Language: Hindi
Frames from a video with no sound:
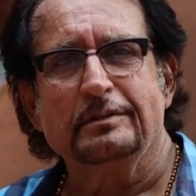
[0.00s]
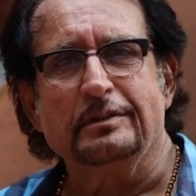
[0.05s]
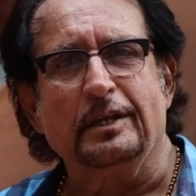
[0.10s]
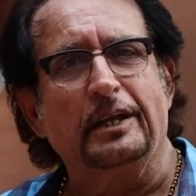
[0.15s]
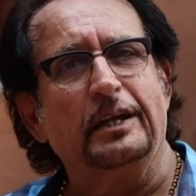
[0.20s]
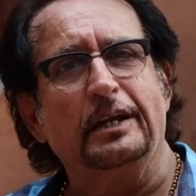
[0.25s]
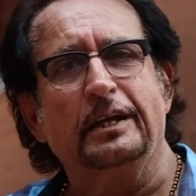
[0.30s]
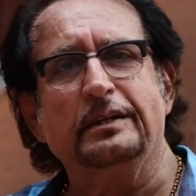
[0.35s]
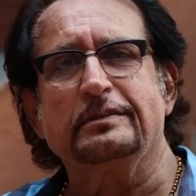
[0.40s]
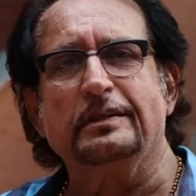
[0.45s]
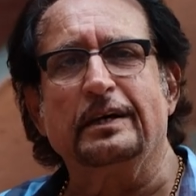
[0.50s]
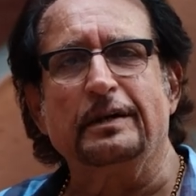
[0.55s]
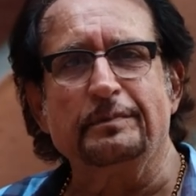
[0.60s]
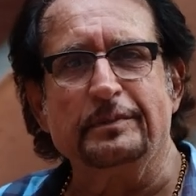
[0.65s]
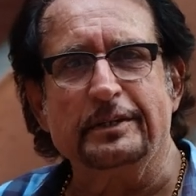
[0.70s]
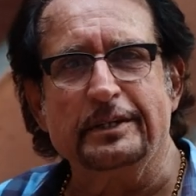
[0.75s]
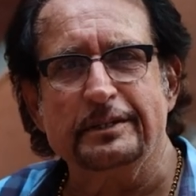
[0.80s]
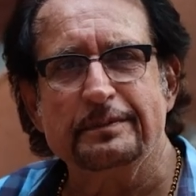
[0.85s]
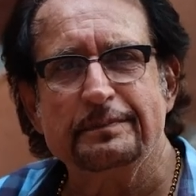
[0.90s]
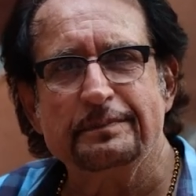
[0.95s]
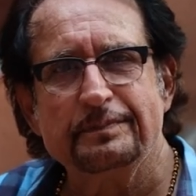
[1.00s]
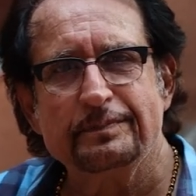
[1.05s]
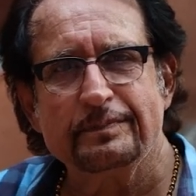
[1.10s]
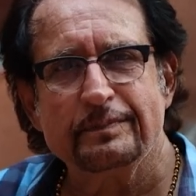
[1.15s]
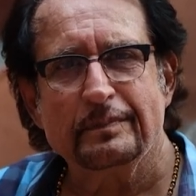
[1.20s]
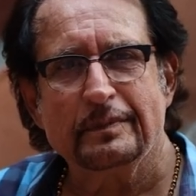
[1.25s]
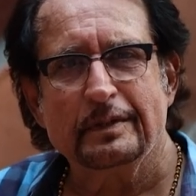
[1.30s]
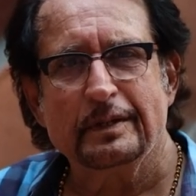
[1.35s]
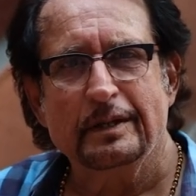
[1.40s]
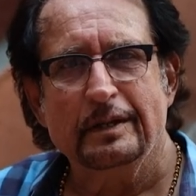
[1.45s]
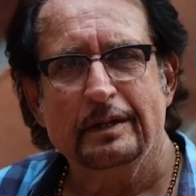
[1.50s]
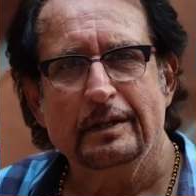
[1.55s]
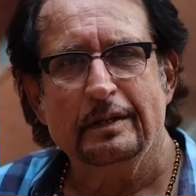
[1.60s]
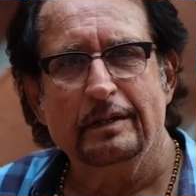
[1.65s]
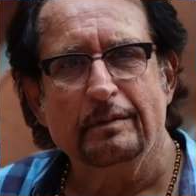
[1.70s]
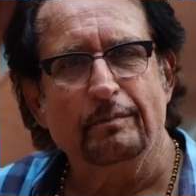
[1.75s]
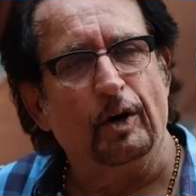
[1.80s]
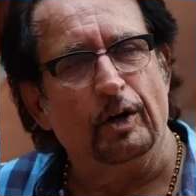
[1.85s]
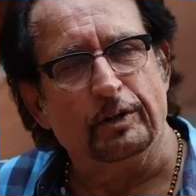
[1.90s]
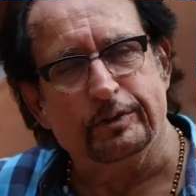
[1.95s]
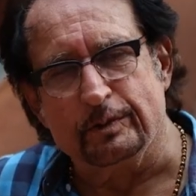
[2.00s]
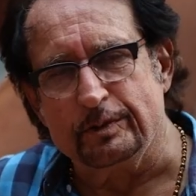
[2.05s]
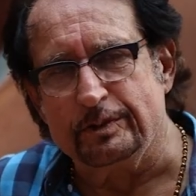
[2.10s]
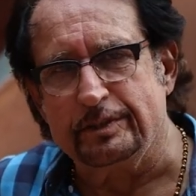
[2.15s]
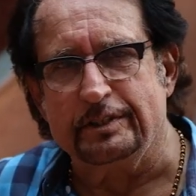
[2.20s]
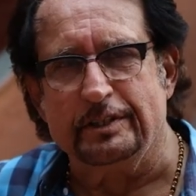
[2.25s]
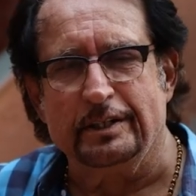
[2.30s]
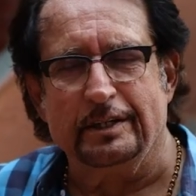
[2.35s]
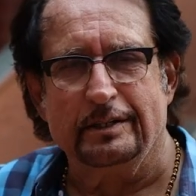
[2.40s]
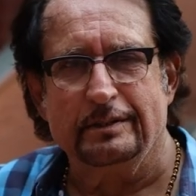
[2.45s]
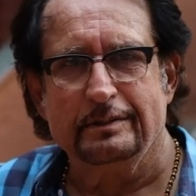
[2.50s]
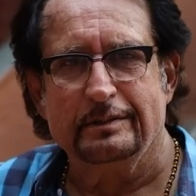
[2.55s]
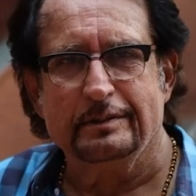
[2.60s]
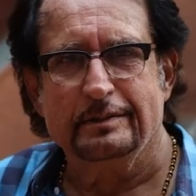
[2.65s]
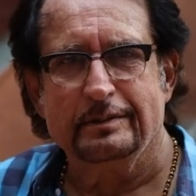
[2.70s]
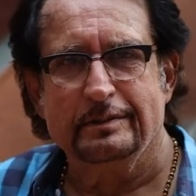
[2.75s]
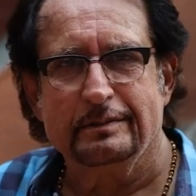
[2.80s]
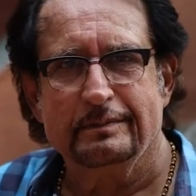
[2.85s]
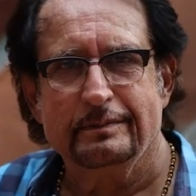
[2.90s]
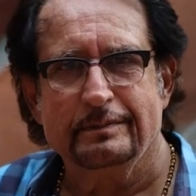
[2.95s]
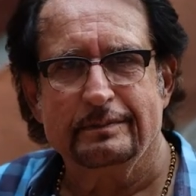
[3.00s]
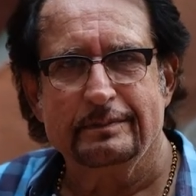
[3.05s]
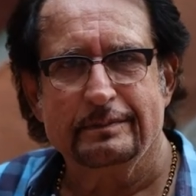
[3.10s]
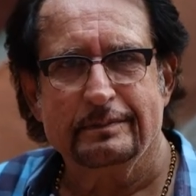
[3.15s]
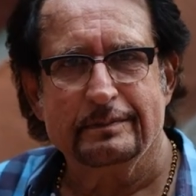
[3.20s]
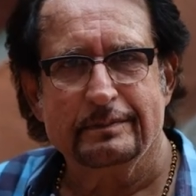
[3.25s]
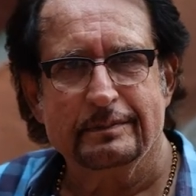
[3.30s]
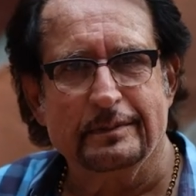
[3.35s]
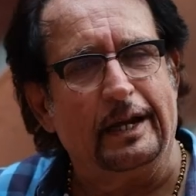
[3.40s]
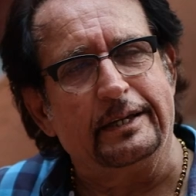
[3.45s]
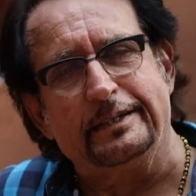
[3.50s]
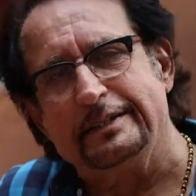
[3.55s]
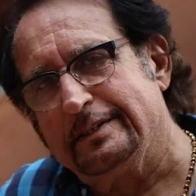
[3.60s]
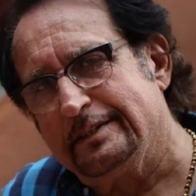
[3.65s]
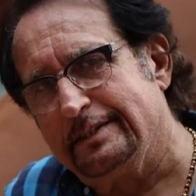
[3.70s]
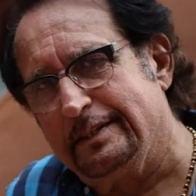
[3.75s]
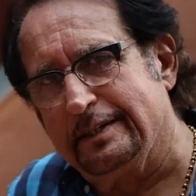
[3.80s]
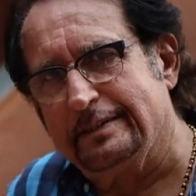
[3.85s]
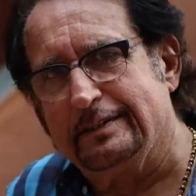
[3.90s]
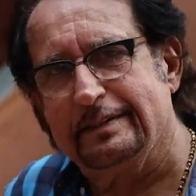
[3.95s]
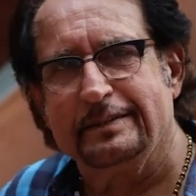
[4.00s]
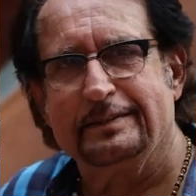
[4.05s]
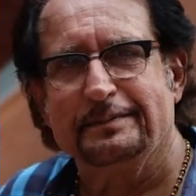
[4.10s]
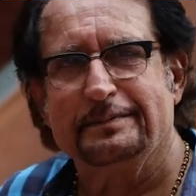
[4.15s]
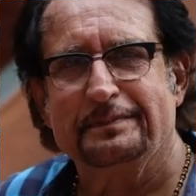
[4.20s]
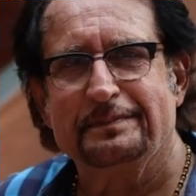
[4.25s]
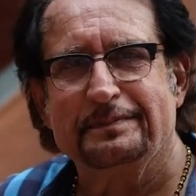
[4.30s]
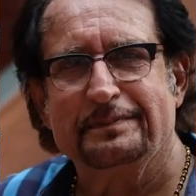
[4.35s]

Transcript: तनैया साहब ने बहुत कुछ दिया आइए देखते हैं